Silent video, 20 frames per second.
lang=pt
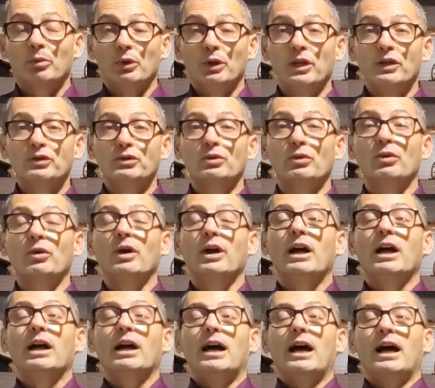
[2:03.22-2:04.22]
Por isso,
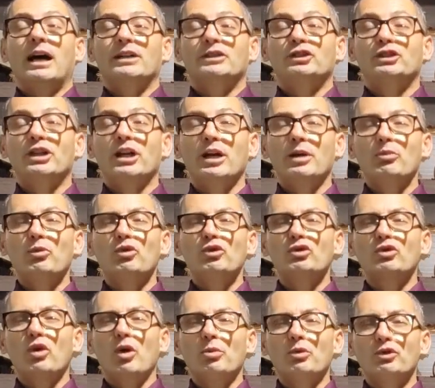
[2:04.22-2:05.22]

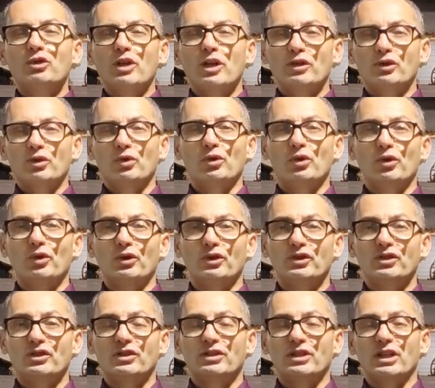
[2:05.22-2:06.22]
Hajamos como
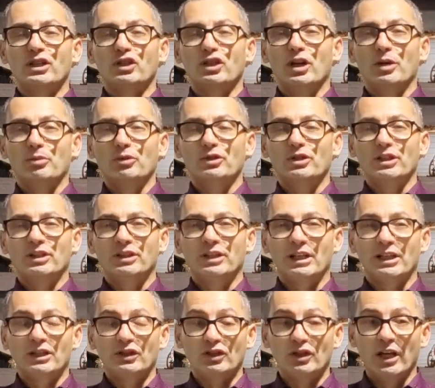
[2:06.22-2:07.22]
Jesus, sejamos
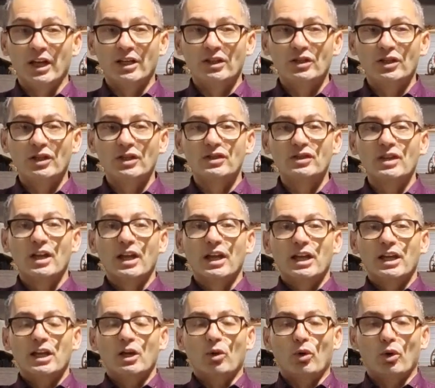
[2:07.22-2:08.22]
inteligentes
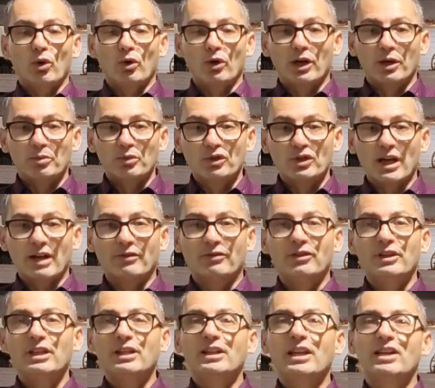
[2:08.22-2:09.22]
e colocamos a
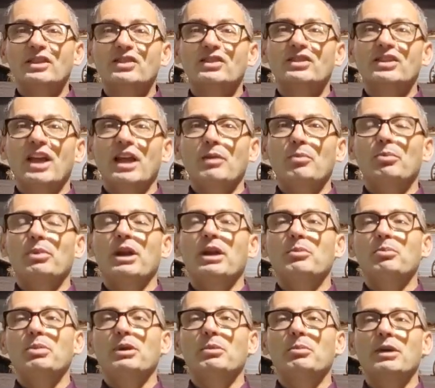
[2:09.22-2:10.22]
vida sempre
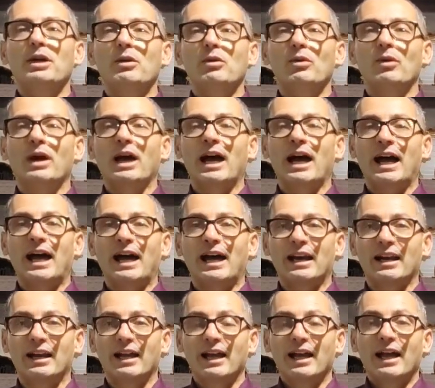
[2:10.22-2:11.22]
em primeiro
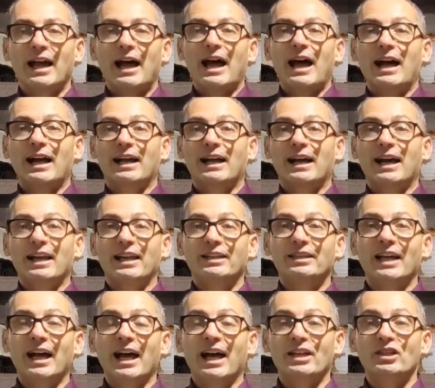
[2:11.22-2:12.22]
lugar a
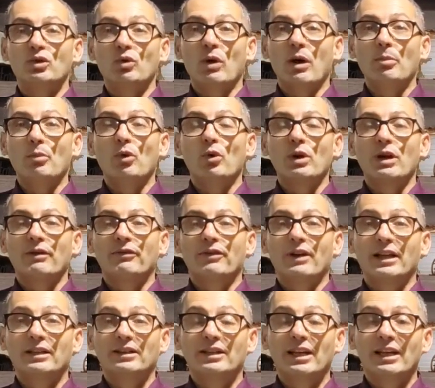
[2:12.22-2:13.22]
caridade, o amor, a
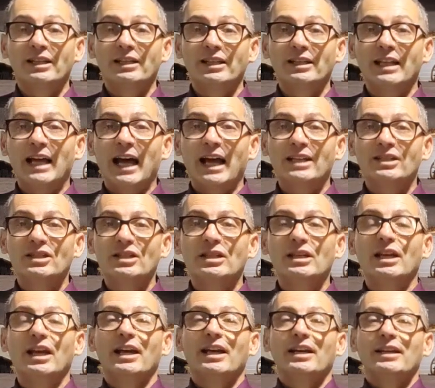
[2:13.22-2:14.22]

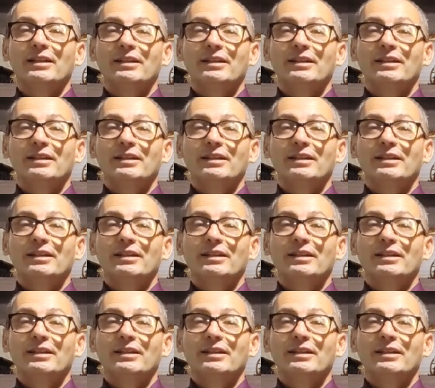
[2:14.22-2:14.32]
fraternidade